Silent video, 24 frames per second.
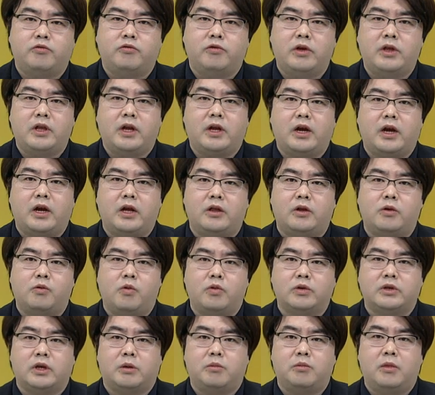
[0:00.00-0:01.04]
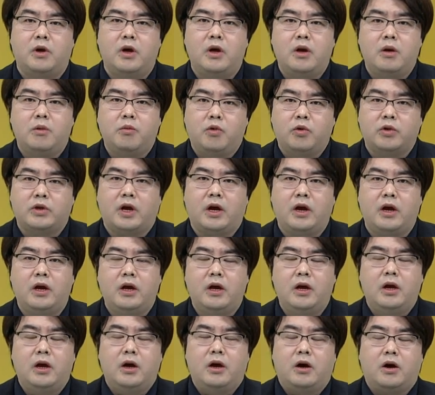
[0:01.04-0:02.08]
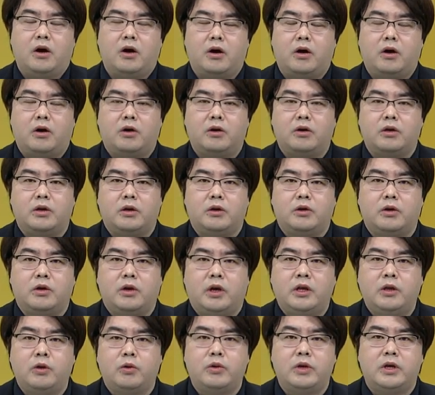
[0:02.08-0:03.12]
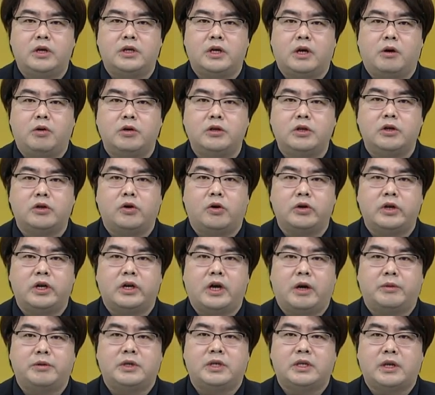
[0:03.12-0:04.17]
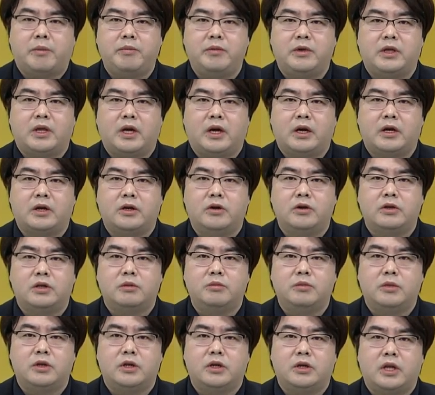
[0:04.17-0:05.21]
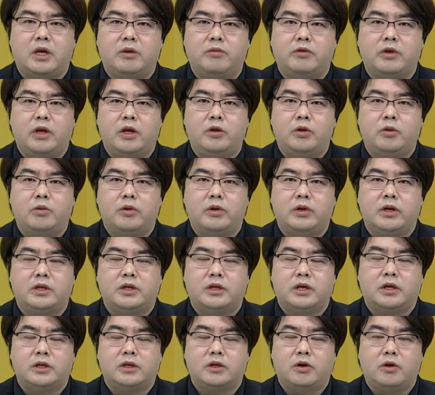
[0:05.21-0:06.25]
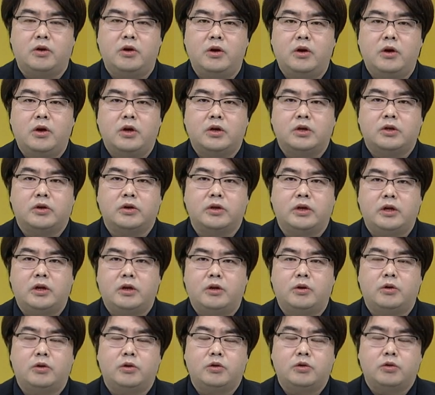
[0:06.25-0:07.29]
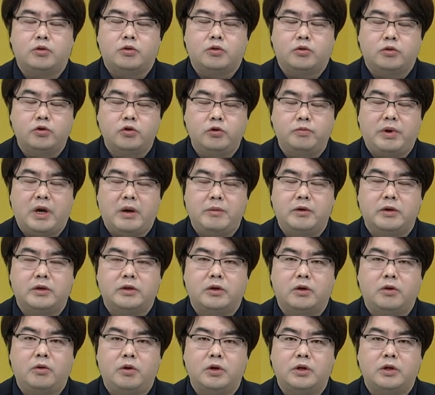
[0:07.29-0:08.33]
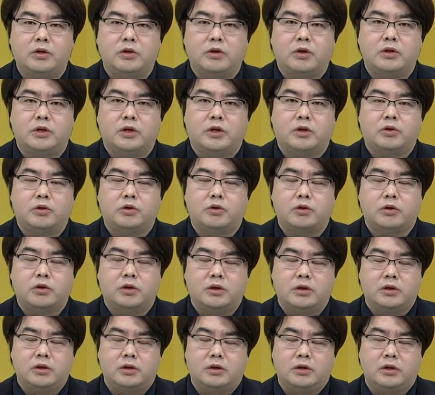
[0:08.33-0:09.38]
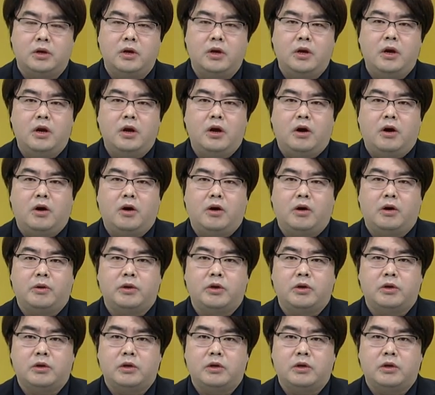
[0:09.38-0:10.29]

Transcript: 우리나라에 있는 공장보다 어, 인도네시아가 훨씬 더 전기가 비쌉니다. 그런 측면들 때문에 인도네시아에서 전기를 수급하면서 훨씬 더 이제 그 어,